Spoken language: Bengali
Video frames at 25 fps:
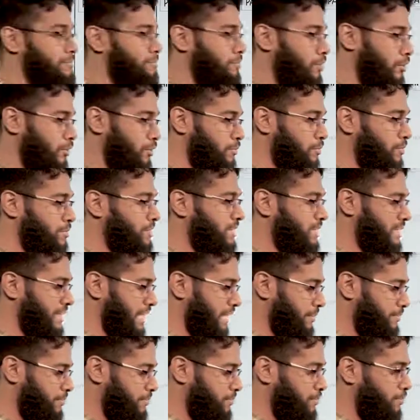
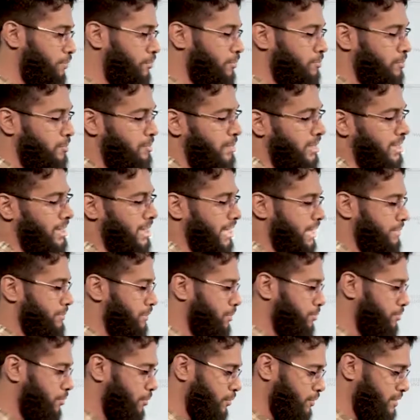পরবর্তীতে পূর্ব বাংলা
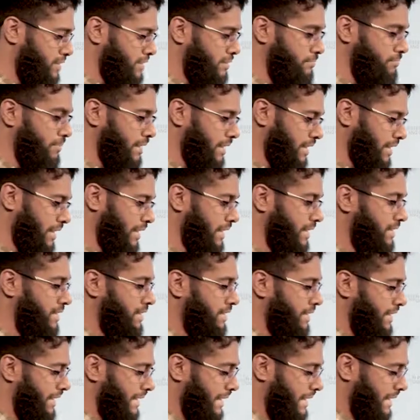এবং পশ্চিম বাংলা
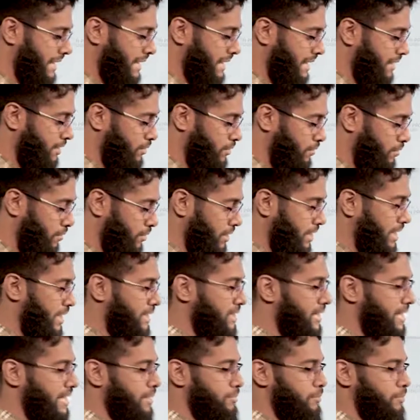এখানে
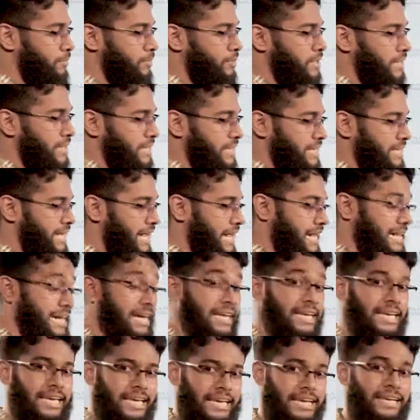কলকাতা এবং ওখানে
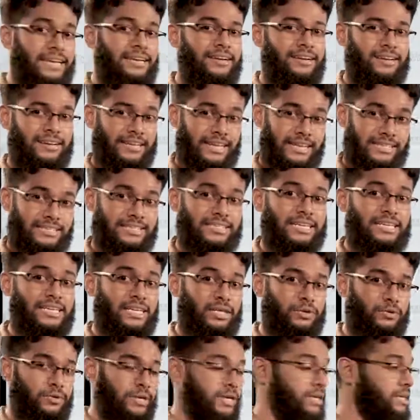ঢাকাকে
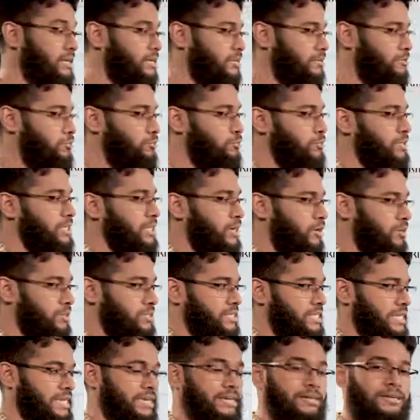রাজধানী করে দুটি
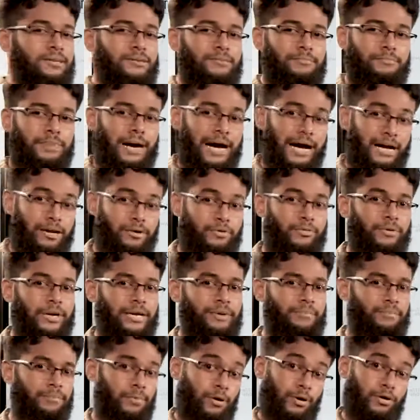অংশে ভাগ
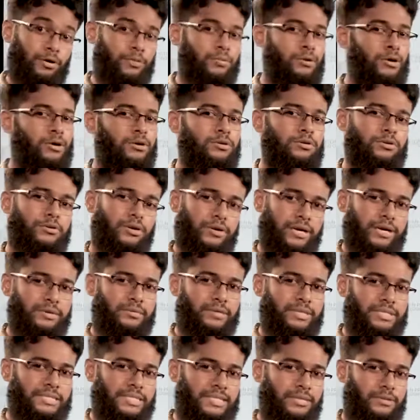করে বঙ্গভঙ্গ করা
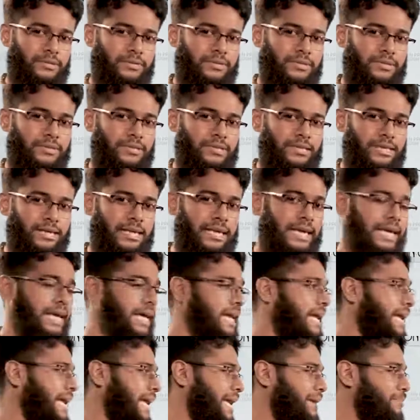হয়েছিল
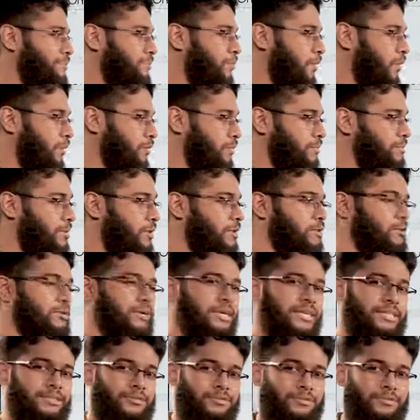এই বঙ্গভঙ্গ
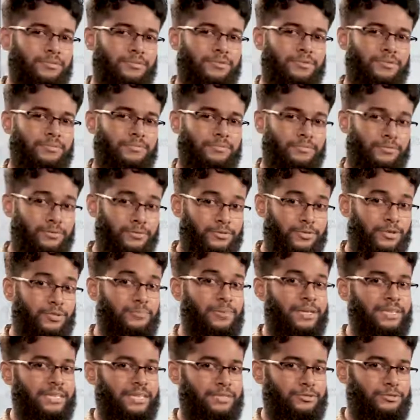কিন্তু
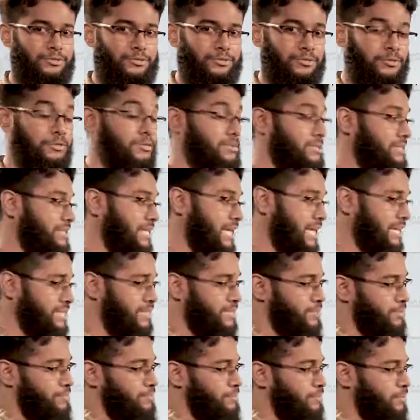মুসলমানদের জন্য যারা
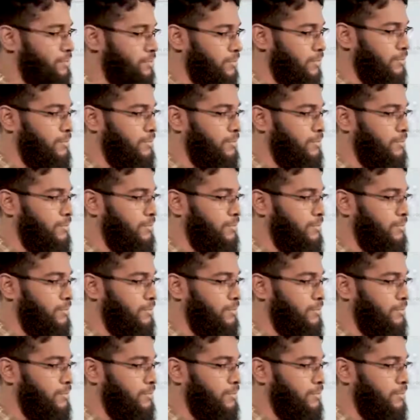ছিল পূর্ব